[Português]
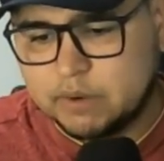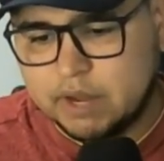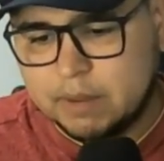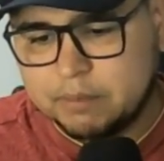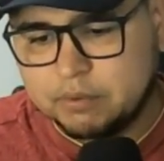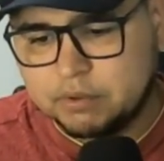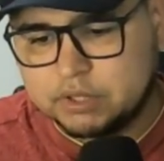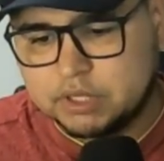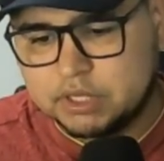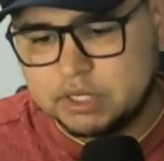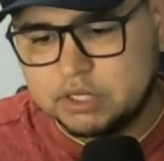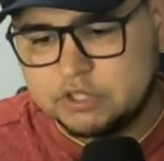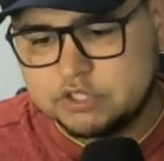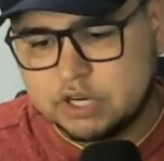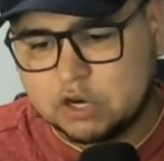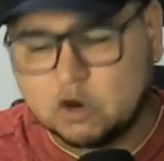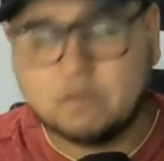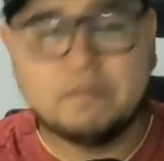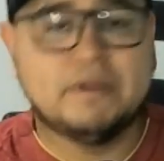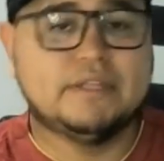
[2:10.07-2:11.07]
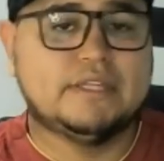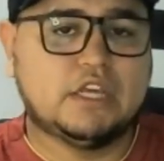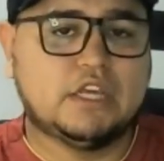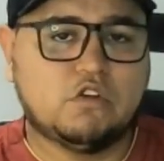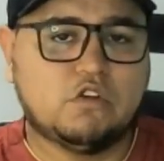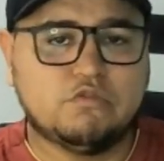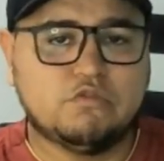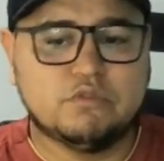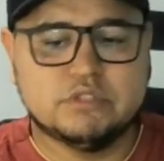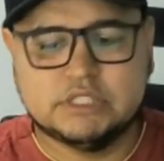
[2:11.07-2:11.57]
O Remo que já comentei
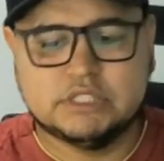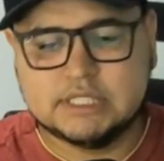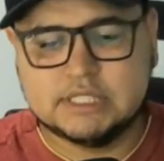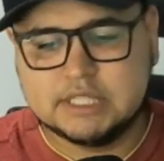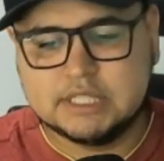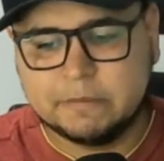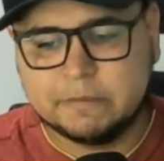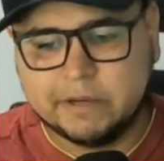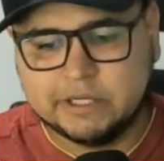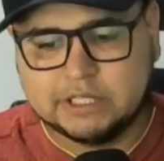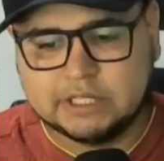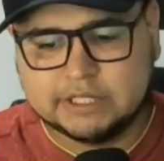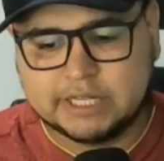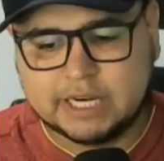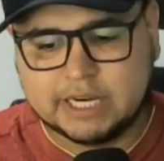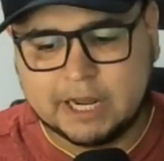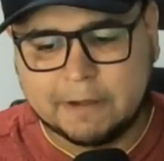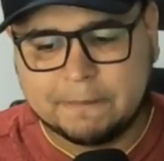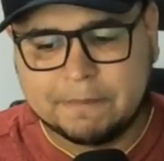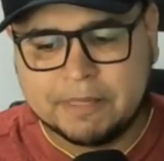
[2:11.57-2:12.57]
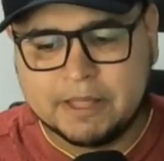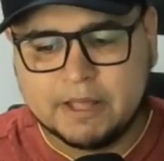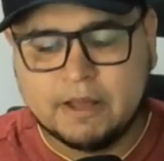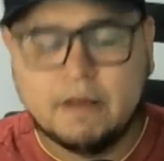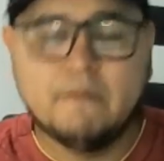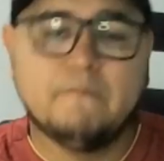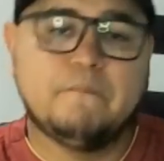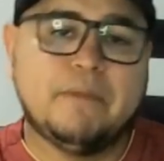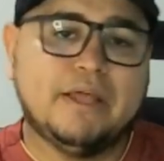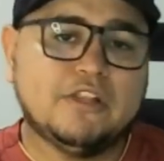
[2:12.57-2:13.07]
aqui com vocês na semana terá
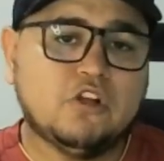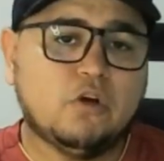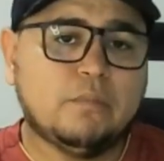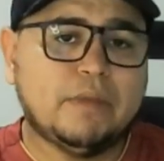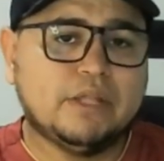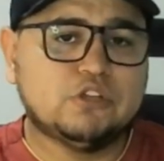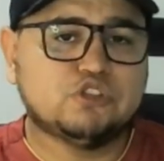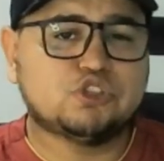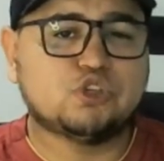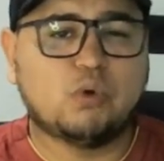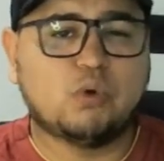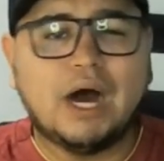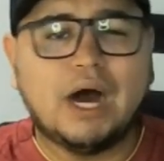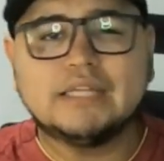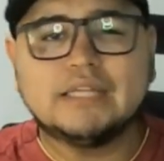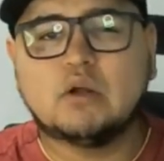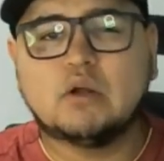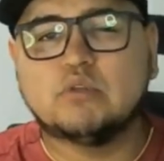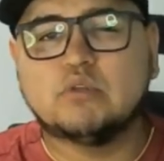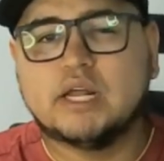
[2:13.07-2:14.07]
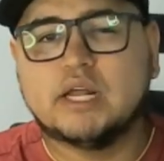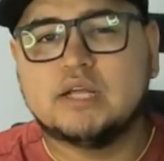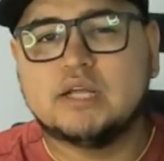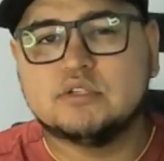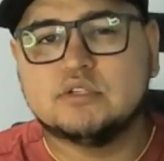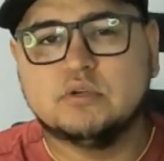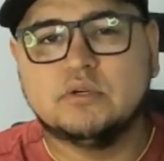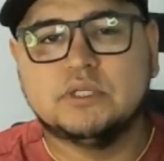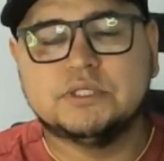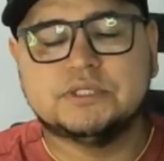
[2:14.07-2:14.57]
pelo menos quatro
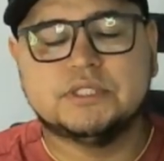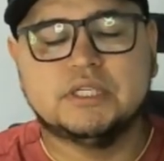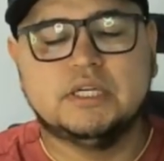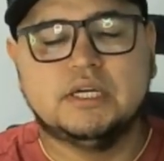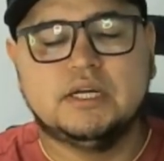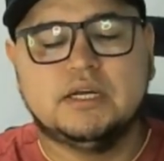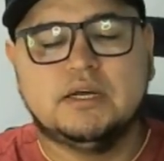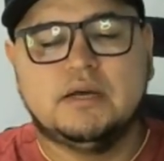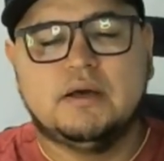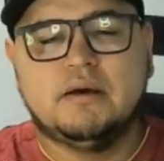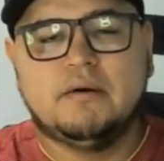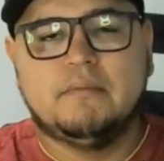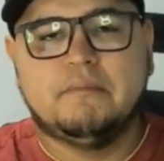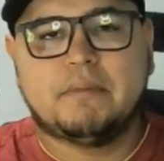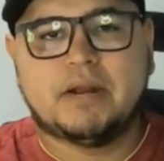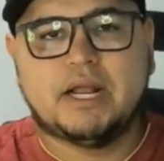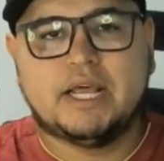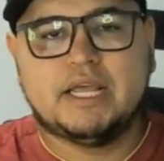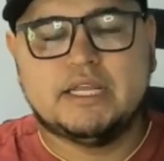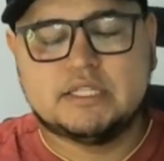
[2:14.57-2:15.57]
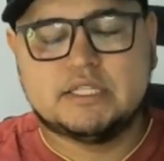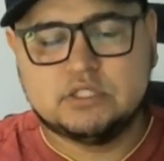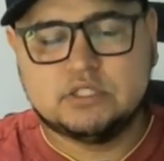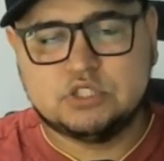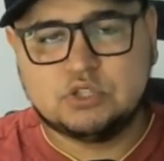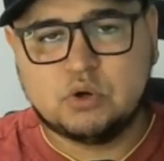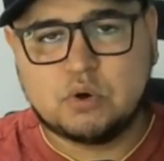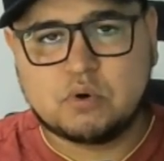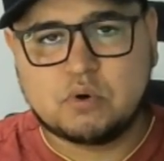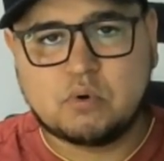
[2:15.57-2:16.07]
alterações para esse
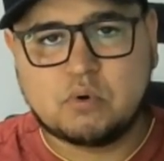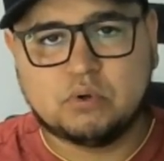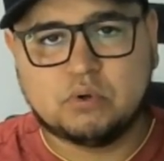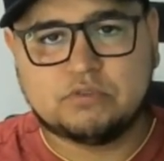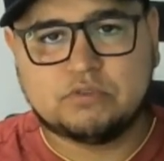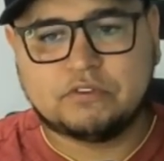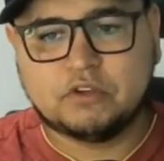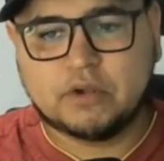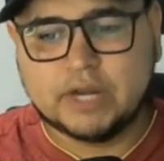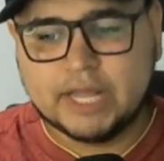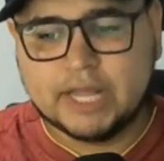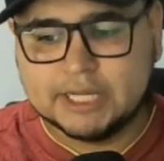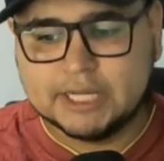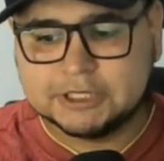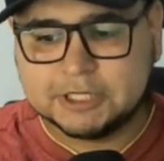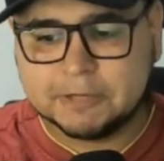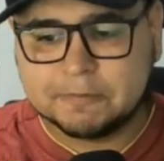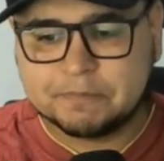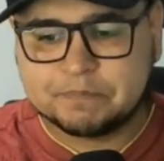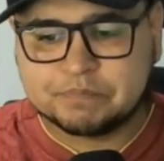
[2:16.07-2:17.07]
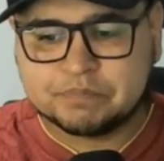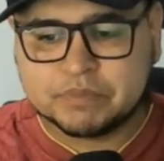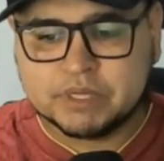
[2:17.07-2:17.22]
jogo contra o Floresta,